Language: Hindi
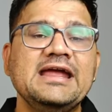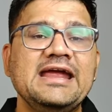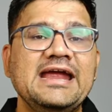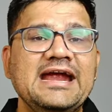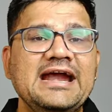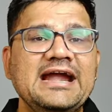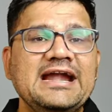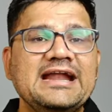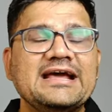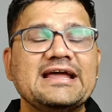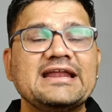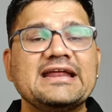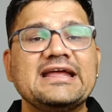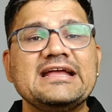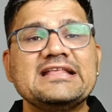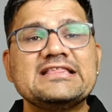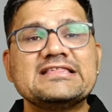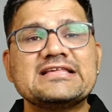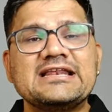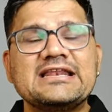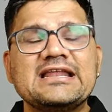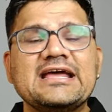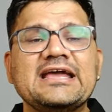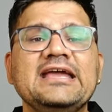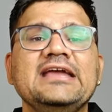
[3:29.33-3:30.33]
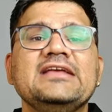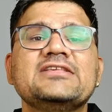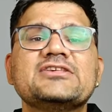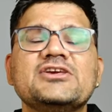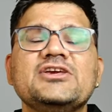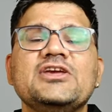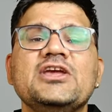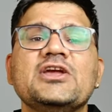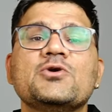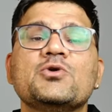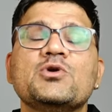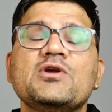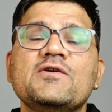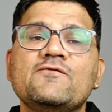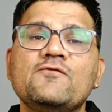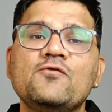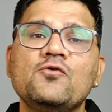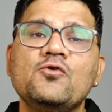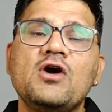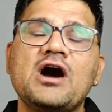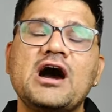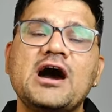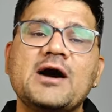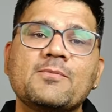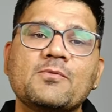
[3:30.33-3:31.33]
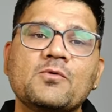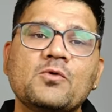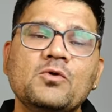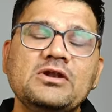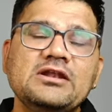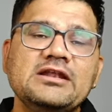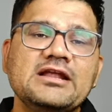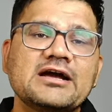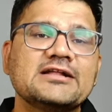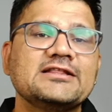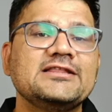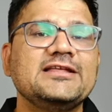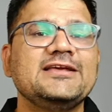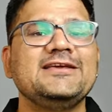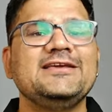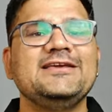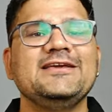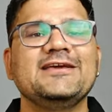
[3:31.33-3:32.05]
एड करके चलना ही चाहिए क्योंकि वो आपको लगते